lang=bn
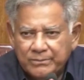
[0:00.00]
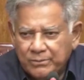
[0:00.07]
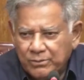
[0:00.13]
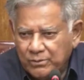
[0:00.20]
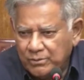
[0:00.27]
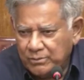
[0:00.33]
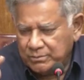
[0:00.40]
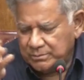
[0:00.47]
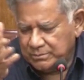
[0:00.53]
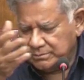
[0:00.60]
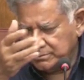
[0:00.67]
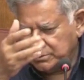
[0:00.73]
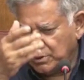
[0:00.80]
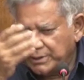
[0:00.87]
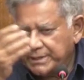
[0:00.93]
কোনো
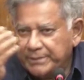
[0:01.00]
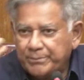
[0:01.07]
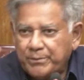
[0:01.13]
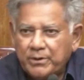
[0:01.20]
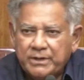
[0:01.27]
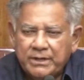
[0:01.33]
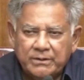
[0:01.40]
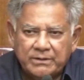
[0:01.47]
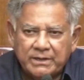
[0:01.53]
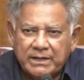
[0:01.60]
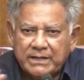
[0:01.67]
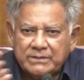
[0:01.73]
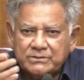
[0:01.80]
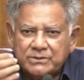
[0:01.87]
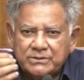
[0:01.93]
দলের পক্ষে ওনারা
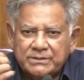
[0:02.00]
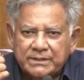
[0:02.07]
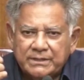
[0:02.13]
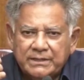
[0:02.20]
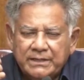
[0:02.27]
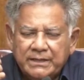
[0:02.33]
কাজ করছেন